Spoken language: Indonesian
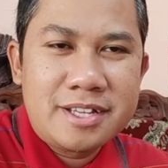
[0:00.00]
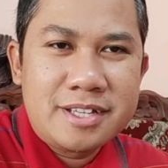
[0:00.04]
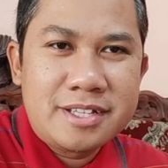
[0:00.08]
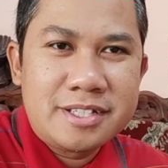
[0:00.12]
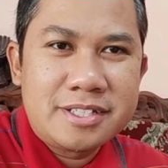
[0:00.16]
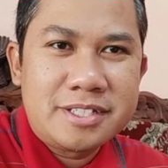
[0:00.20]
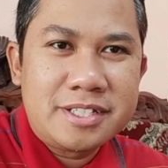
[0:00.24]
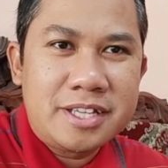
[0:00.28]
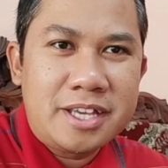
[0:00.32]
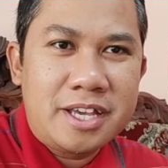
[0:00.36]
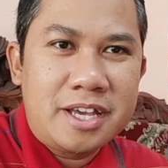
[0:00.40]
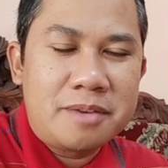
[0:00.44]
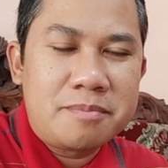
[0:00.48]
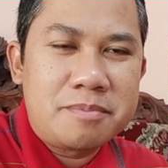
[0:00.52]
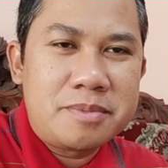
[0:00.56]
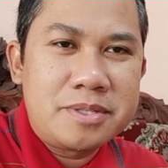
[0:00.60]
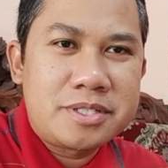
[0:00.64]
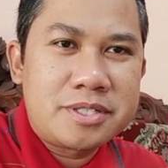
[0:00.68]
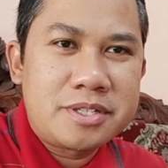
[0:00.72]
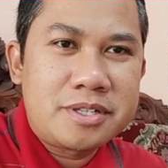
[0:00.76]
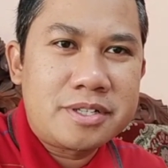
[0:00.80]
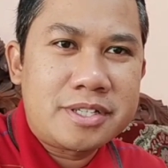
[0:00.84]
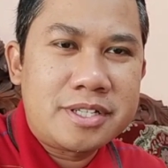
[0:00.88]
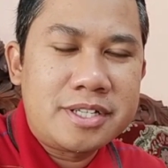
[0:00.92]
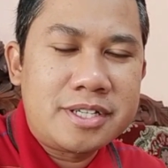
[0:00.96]
di
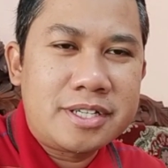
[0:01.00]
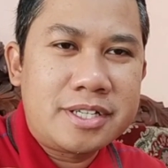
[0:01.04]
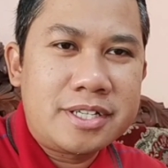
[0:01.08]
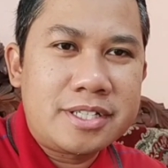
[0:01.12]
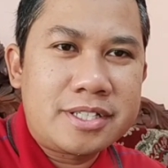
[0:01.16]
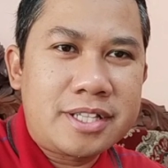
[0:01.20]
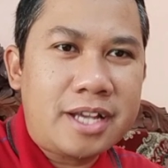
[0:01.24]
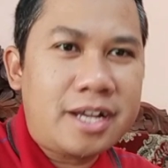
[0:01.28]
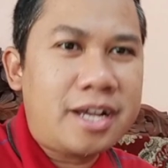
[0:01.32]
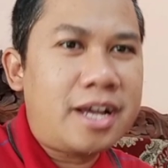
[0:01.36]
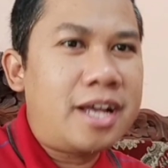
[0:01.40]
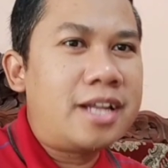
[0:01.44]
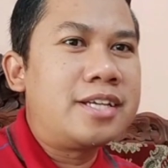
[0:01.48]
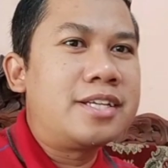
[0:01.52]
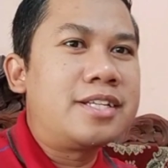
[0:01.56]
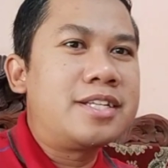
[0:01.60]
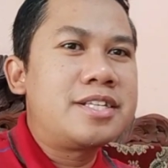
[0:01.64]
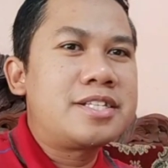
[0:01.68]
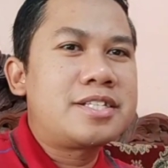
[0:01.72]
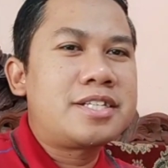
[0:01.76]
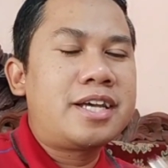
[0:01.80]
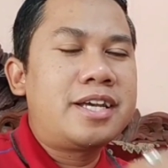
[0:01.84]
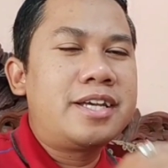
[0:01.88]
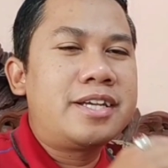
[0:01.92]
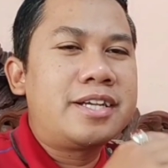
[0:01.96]
episode kita kali ini
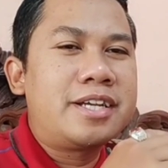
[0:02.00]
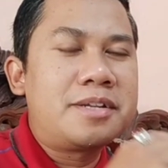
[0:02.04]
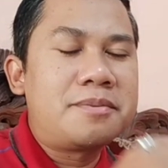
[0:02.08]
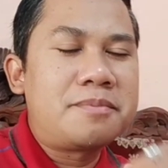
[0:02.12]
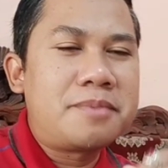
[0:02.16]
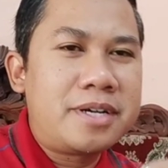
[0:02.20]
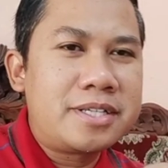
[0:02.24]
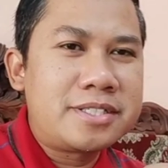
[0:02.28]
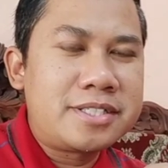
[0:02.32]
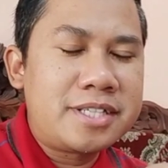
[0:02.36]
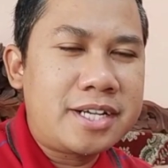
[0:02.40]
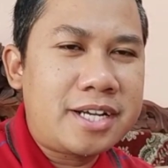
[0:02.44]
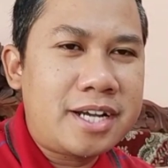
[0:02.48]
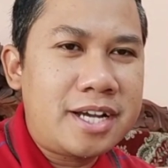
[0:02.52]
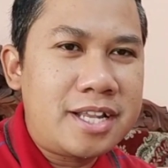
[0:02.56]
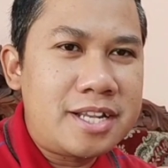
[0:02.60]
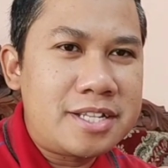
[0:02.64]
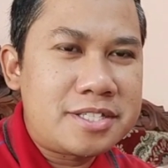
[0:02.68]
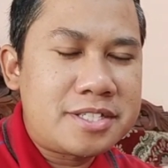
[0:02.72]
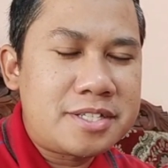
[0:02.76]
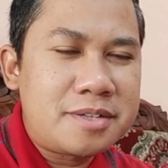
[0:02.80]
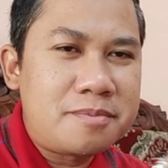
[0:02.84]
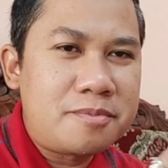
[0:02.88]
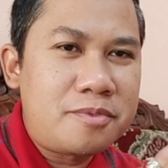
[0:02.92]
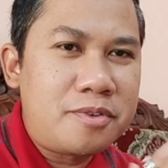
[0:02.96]
saya ingin mengajak kalian
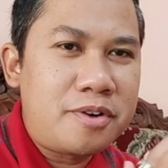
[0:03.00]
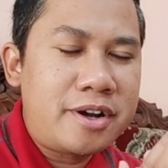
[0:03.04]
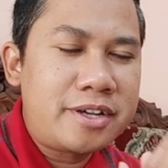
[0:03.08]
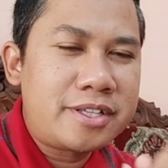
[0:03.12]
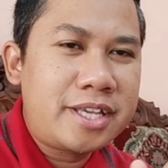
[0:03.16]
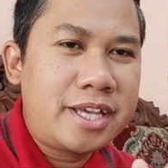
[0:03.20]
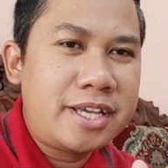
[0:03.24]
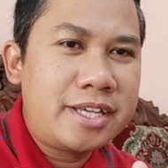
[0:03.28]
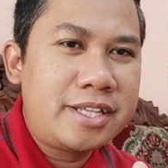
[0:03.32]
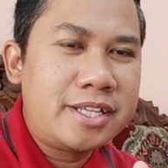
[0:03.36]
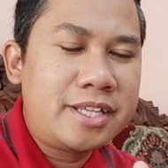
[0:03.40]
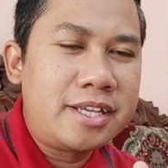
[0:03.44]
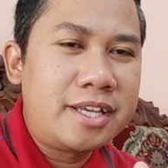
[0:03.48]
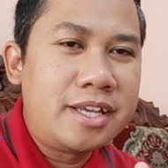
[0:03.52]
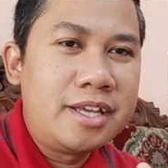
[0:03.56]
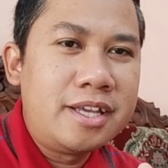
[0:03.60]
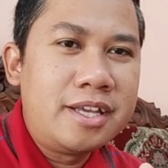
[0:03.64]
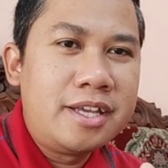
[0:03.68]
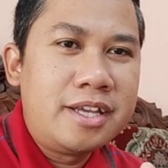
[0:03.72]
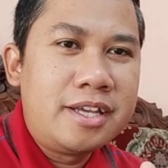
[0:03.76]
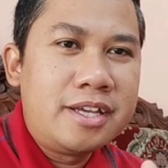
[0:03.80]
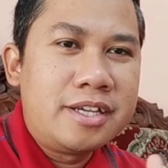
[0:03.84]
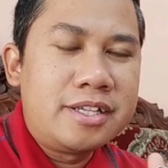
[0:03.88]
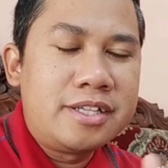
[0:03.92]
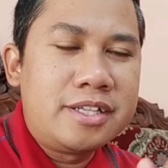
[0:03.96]
semuanya ini
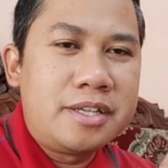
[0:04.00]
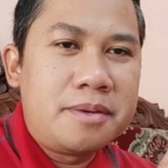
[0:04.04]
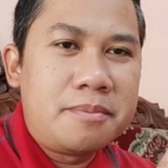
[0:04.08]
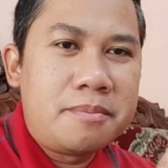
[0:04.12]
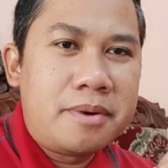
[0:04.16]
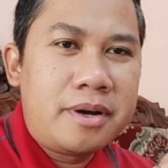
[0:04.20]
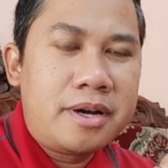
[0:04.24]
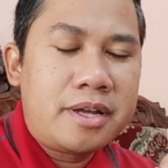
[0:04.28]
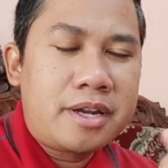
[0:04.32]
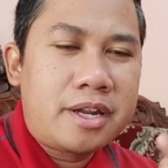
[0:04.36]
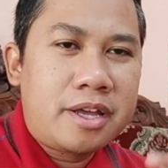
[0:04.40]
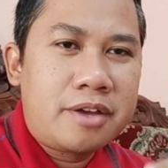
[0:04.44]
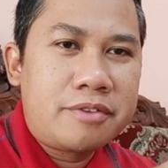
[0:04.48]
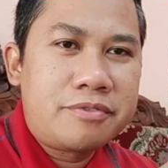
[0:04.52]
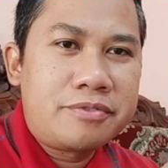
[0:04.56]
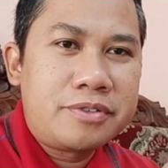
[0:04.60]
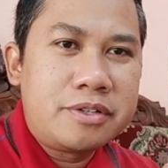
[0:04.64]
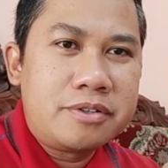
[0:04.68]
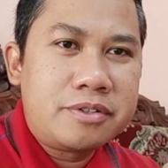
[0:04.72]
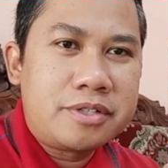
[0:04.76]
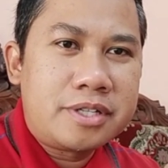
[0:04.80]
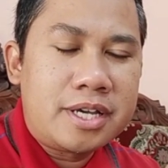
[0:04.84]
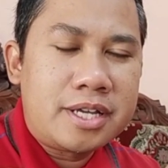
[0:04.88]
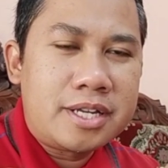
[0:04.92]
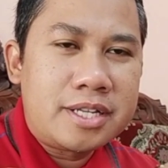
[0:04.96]
Ini mereview
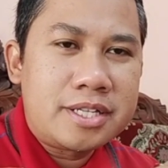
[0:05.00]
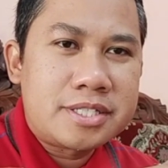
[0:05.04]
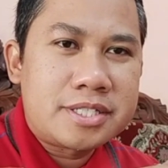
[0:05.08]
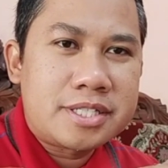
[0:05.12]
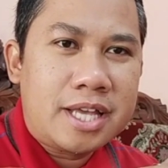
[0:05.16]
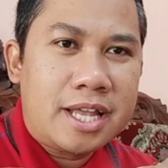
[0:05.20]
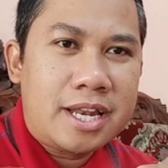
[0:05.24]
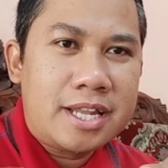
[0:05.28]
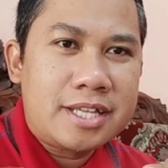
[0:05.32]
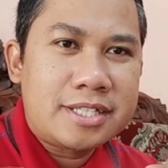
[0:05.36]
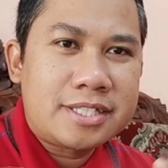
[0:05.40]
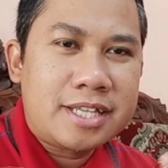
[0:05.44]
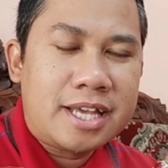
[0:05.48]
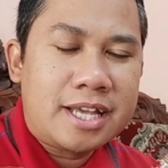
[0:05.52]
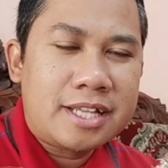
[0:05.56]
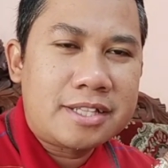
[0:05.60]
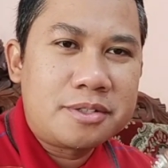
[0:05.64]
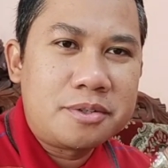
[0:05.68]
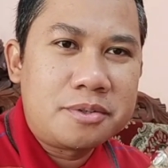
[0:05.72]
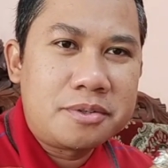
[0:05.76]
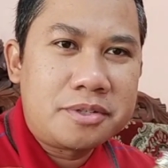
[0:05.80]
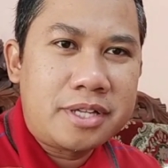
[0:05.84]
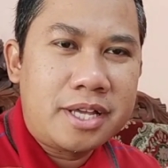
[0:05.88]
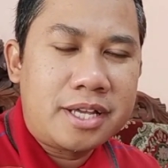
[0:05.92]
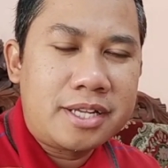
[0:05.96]
dari salah
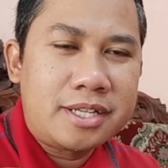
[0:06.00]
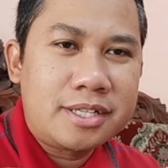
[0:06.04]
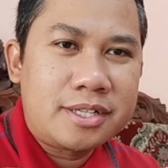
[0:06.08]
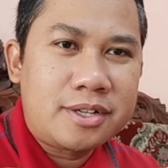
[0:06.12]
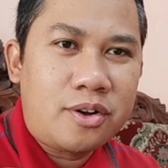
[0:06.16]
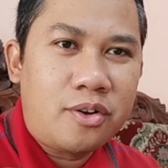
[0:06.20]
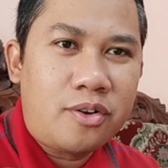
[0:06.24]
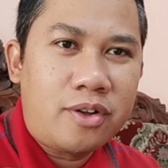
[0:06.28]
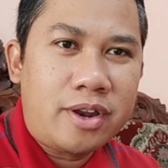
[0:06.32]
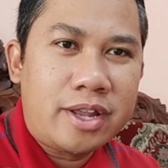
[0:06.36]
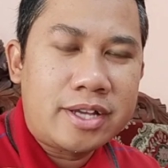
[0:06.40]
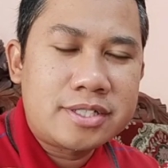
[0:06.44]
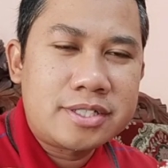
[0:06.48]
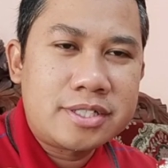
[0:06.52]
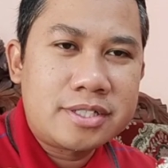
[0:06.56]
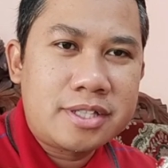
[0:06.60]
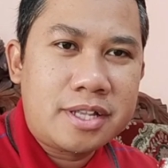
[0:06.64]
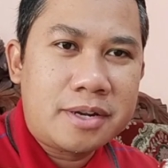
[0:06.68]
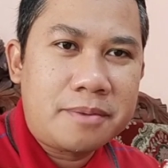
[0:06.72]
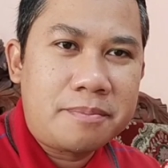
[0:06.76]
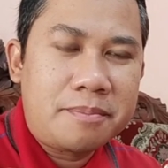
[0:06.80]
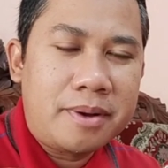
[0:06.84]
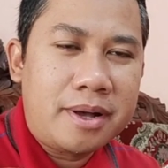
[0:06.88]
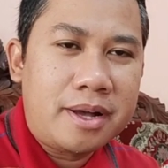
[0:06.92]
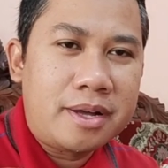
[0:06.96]
satu dari koleksi
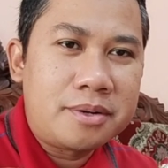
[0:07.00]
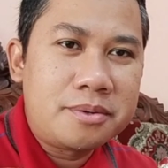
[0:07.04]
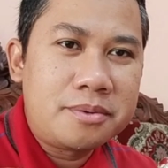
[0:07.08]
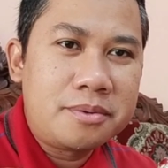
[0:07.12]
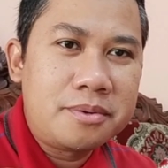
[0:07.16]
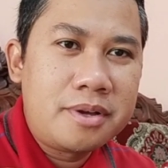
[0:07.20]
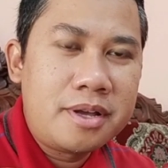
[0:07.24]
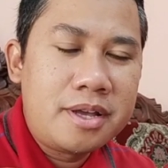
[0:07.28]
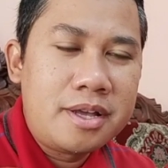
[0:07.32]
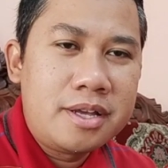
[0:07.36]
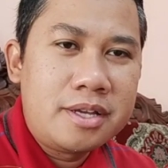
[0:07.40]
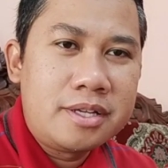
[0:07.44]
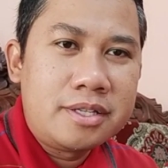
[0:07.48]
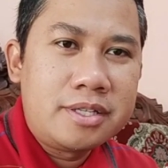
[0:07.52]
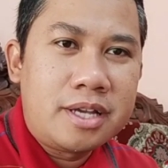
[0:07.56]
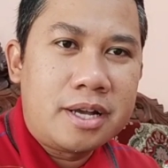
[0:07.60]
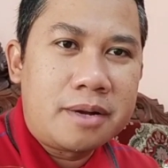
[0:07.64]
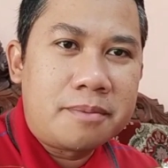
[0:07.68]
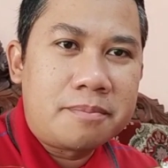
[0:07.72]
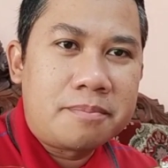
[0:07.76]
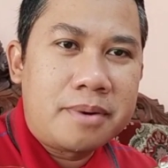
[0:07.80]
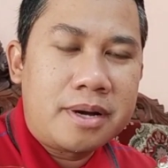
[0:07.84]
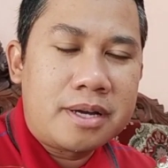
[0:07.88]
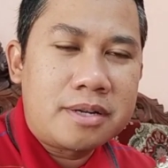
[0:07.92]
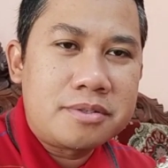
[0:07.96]
terbaru
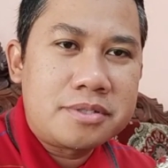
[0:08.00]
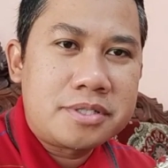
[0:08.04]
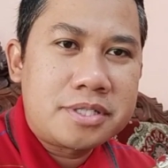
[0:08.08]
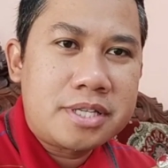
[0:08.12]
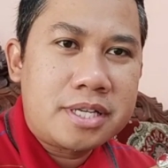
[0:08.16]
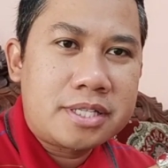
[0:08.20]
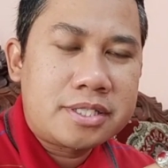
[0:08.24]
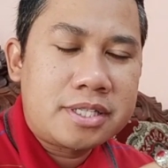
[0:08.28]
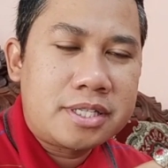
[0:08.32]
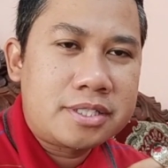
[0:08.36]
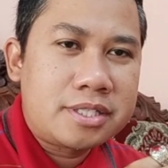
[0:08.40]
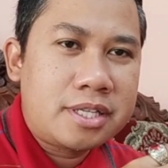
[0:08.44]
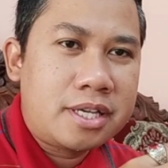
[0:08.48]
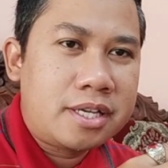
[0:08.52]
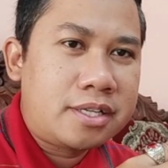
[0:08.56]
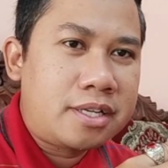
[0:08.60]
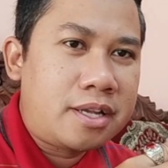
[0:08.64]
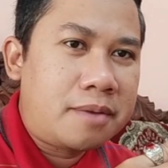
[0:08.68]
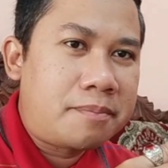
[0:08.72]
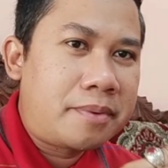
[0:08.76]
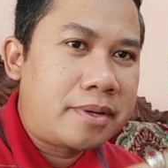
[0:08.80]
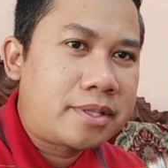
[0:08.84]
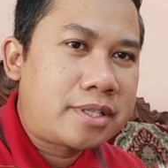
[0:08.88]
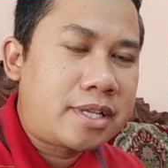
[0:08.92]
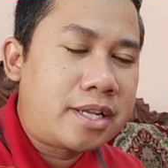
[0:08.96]
yang baru saja saya
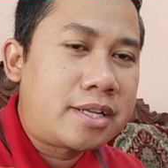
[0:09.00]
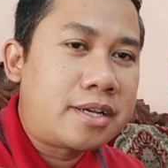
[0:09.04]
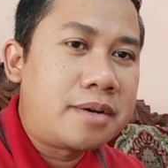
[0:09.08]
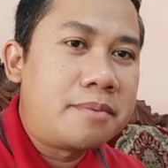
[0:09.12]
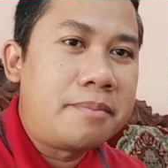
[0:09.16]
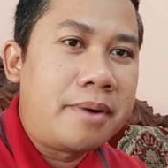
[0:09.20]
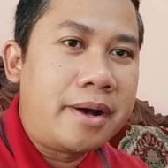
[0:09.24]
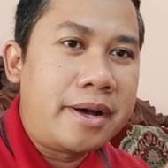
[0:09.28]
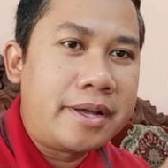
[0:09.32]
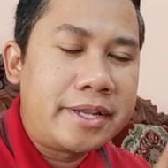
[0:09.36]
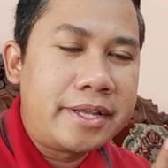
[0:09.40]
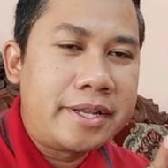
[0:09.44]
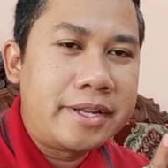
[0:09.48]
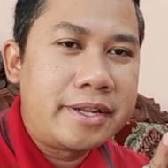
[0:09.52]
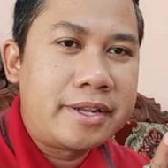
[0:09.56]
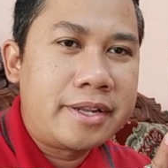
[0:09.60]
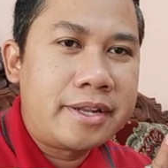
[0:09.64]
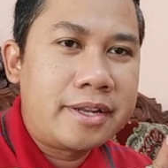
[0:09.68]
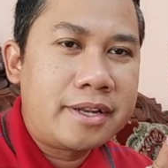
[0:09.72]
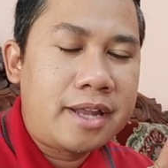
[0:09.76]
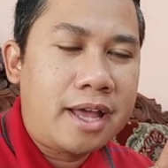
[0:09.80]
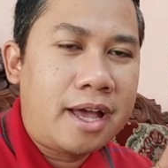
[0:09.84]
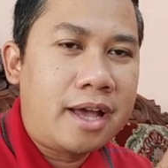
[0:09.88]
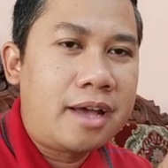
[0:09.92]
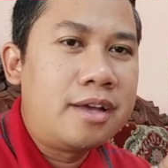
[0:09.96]
dapatkan kemarin
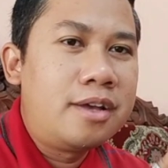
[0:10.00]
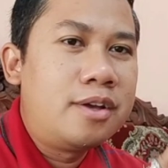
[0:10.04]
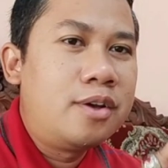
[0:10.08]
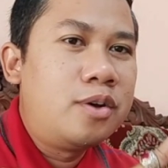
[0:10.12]
Nah